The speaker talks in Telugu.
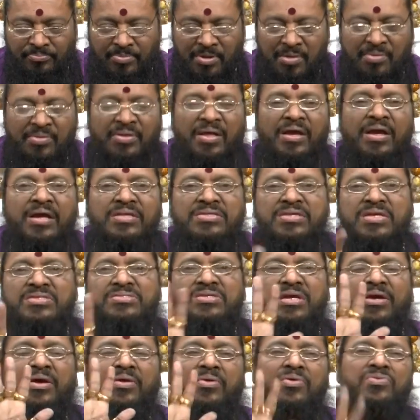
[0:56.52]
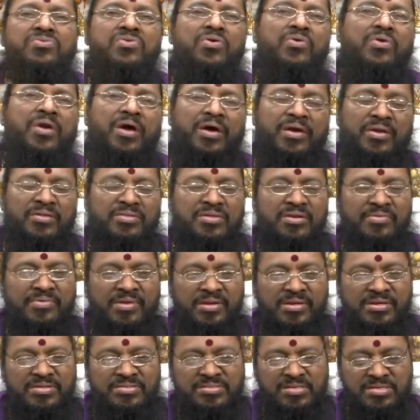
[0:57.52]
ఈ విధంగా చేశాక రోజు రెండు అగ్రతలు
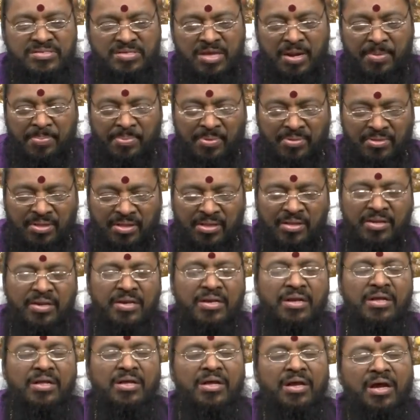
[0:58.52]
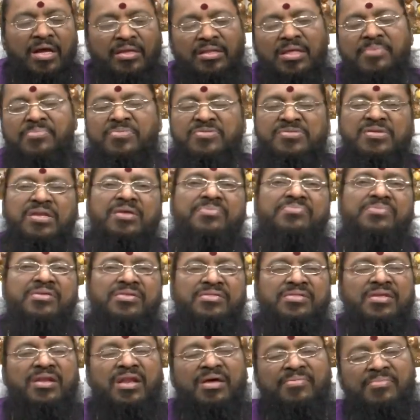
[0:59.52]
వెలిగిస్తే సరిపోతుంది అదే ముస్లిం
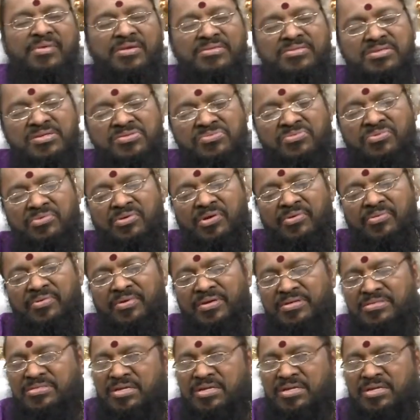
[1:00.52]
అయితే నమాజ్ చేసుకుంటూ ఉంటే